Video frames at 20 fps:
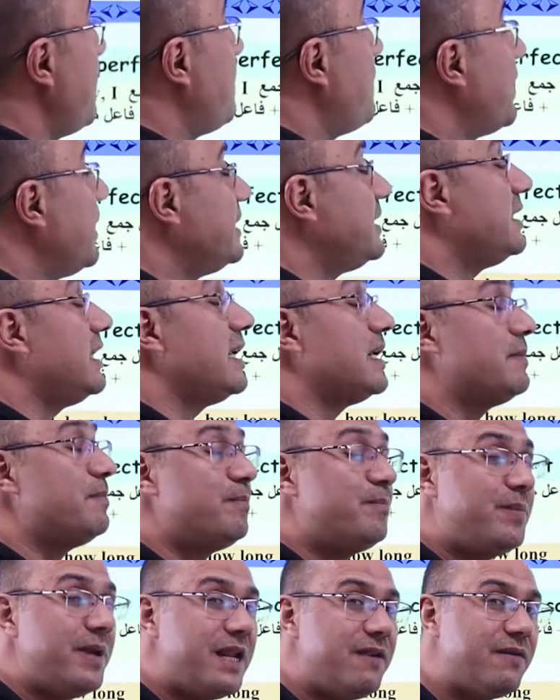للبريزنت
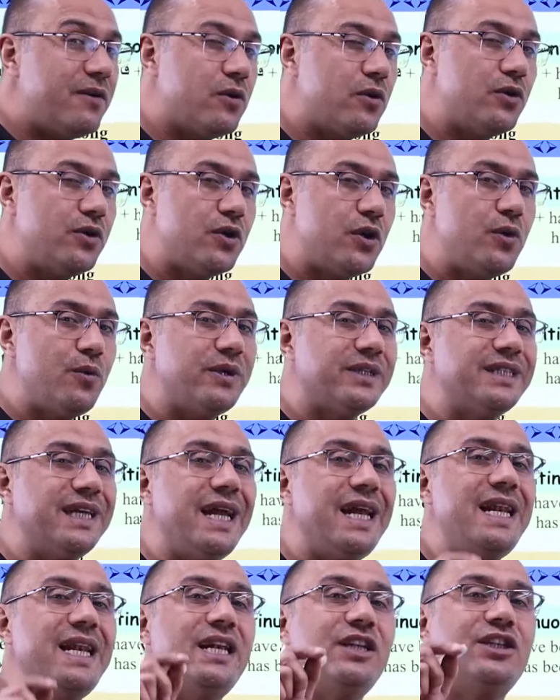بيرفكت كونتينيوس
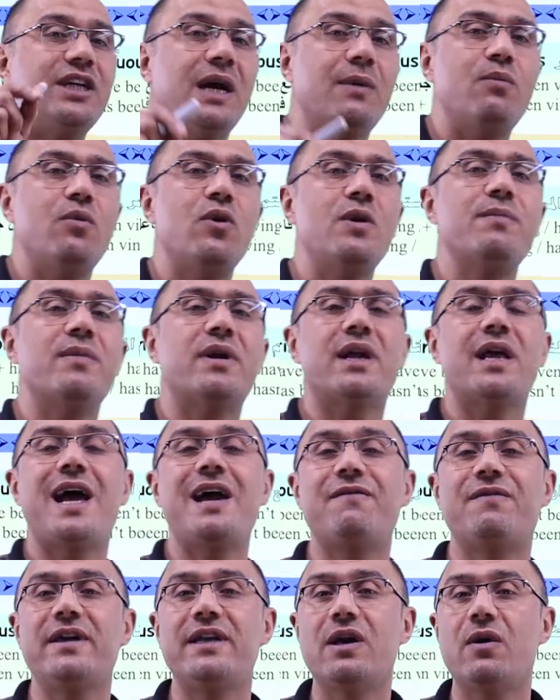اللي جابوه المرة
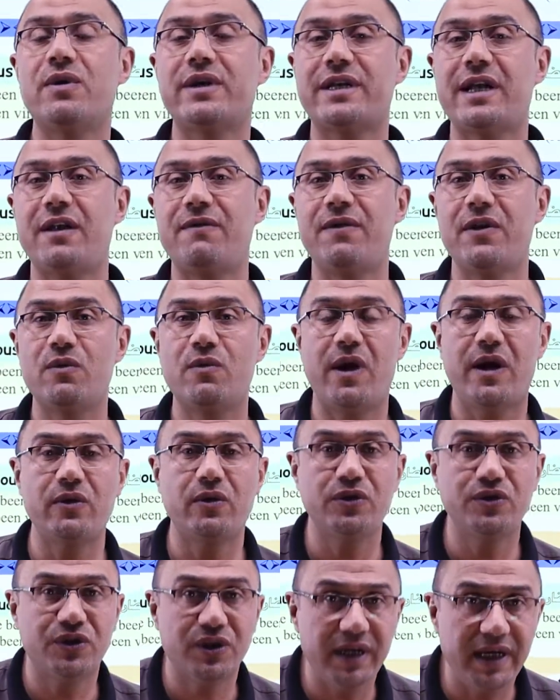هاي في دورة
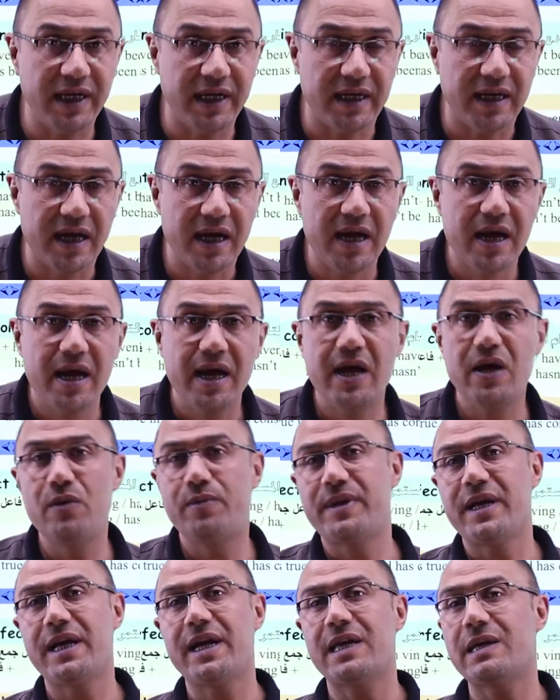2021 اللي
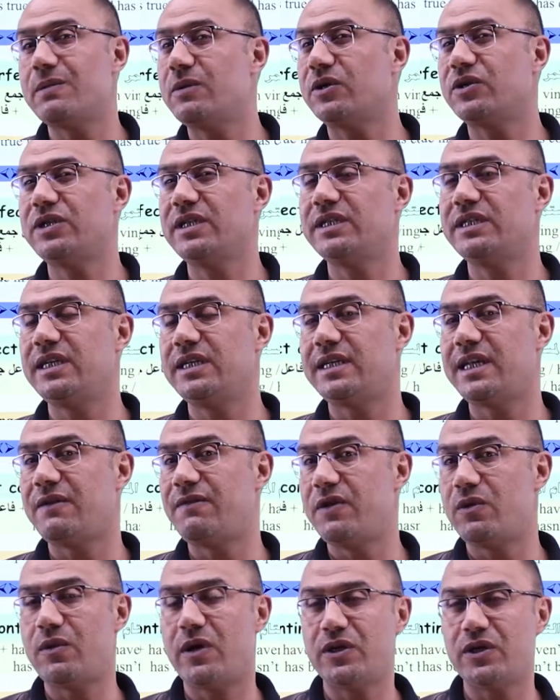بتاريخ 22 6
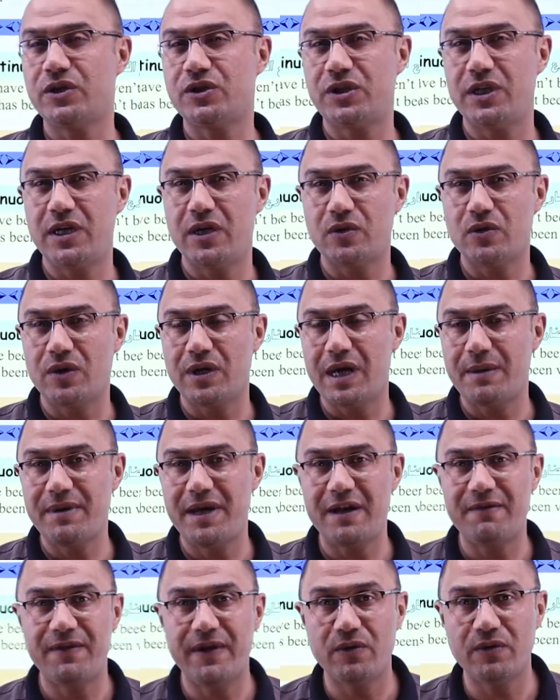2021 لطلاب
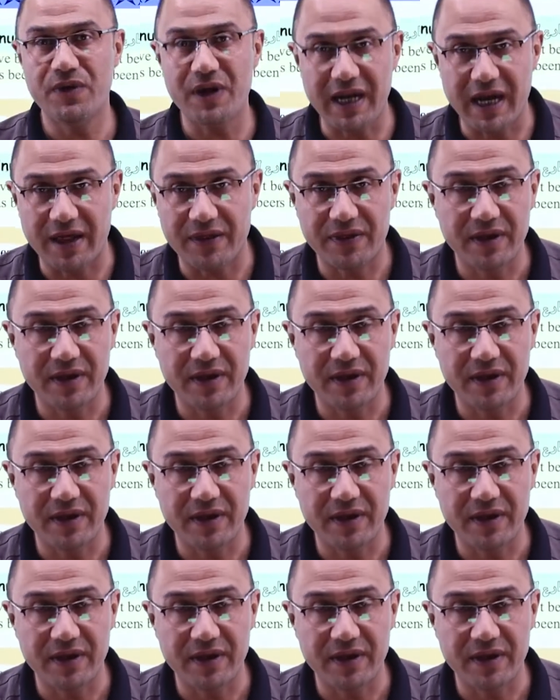2003